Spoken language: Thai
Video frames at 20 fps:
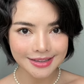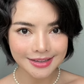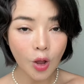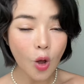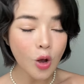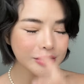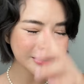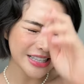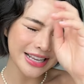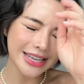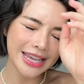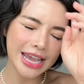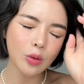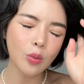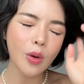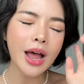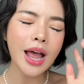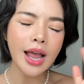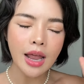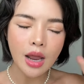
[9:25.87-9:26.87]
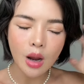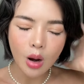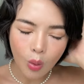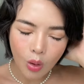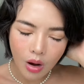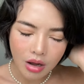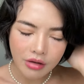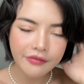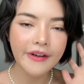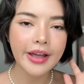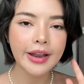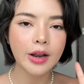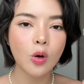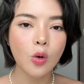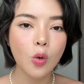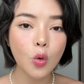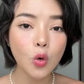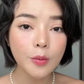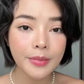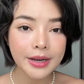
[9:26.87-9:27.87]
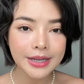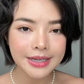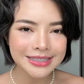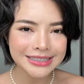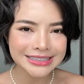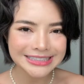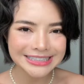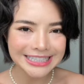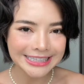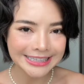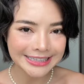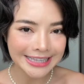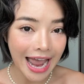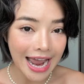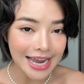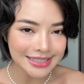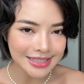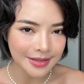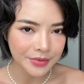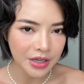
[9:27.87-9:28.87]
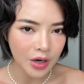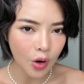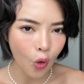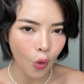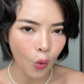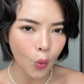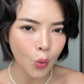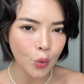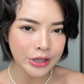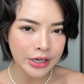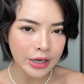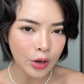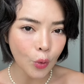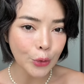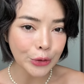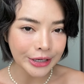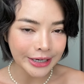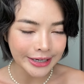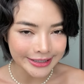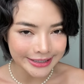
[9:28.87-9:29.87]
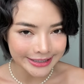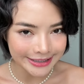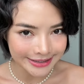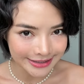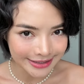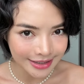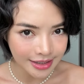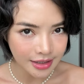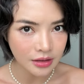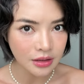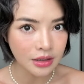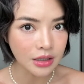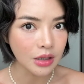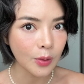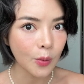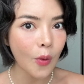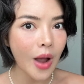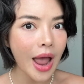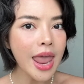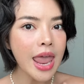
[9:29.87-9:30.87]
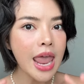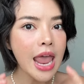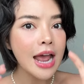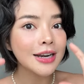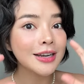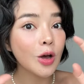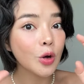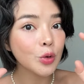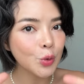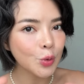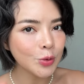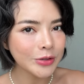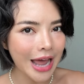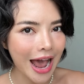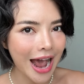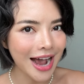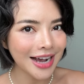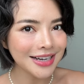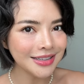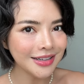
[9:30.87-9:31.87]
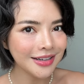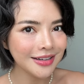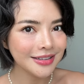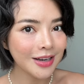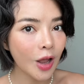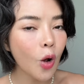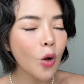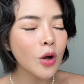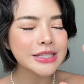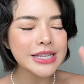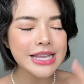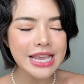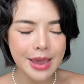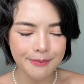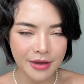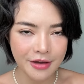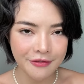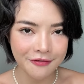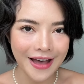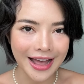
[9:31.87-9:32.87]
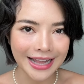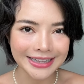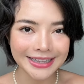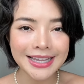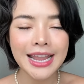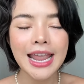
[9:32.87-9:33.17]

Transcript: ลองสังเกตว่าความฝันของคุณ มันคือจิตใต้สำนึกของคุณที่คุณเคยนึก หรือว่าเราดูหนังเราก็จะเก็บไปฝัน